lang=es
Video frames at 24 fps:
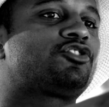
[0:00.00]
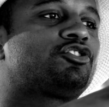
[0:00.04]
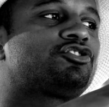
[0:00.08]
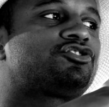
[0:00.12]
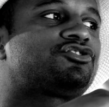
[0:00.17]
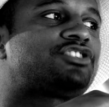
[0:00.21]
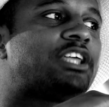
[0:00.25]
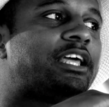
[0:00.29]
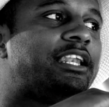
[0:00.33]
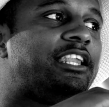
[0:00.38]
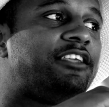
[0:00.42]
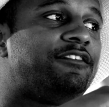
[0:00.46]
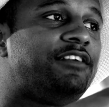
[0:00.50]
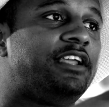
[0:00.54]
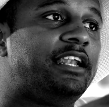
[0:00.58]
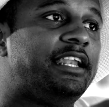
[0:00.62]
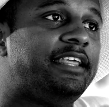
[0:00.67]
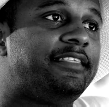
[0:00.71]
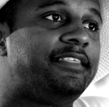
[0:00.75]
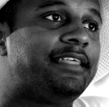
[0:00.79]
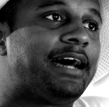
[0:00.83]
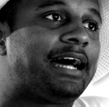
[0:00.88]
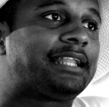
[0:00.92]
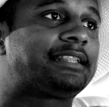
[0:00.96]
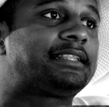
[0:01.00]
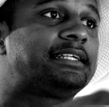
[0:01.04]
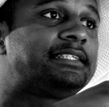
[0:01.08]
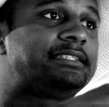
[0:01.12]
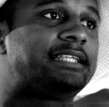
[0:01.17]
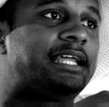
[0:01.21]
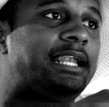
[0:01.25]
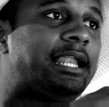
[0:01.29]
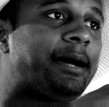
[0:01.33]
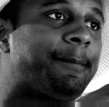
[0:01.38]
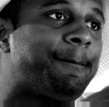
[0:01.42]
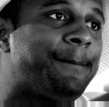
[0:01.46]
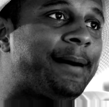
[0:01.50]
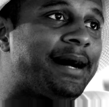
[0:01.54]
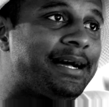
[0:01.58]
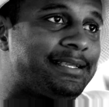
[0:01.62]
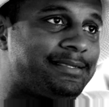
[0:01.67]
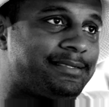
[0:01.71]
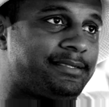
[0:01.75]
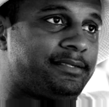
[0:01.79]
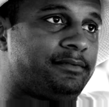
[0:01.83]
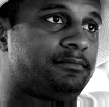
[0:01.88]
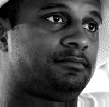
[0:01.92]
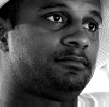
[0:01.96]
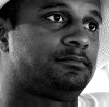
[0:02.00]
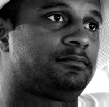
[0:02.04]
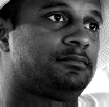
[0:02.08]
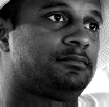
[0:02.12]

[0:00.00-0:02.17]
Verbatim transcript: sostenibilidad de la paz.